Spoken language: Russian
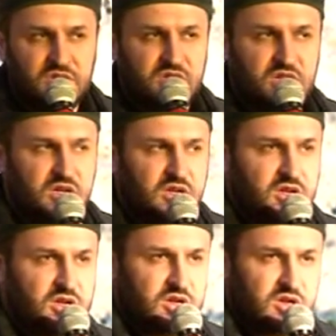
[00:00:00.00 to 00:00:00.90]

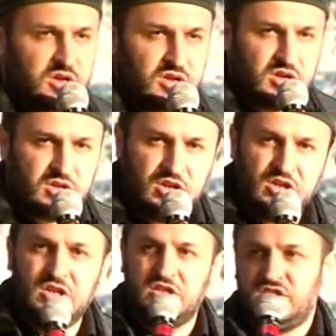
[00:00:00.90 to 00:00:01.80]
на э,
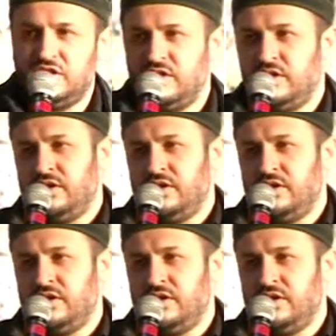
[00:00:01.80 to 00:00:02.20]
кириллице,